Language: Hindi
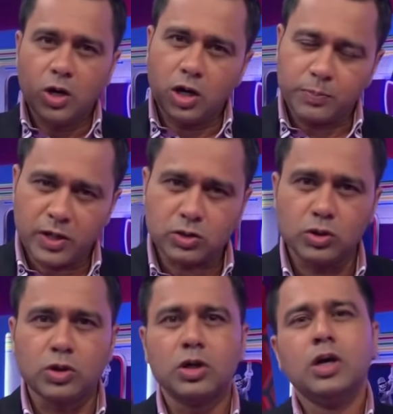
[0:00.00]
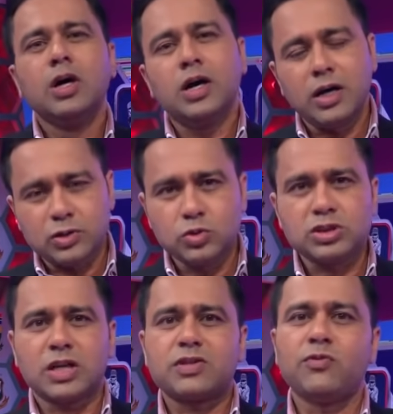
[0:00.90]
और फिर तो
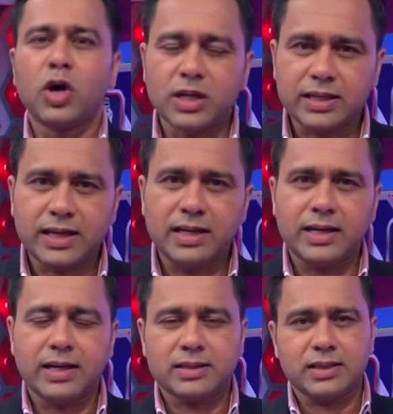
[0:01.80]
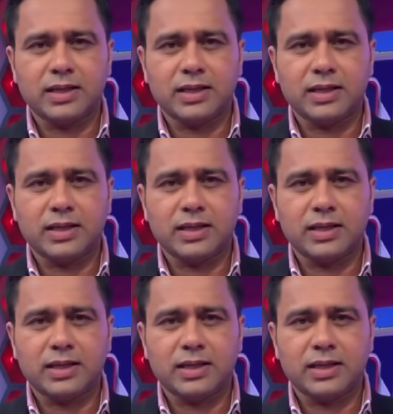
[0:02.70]
दूसरी तरफ से वार्नर खेल रहे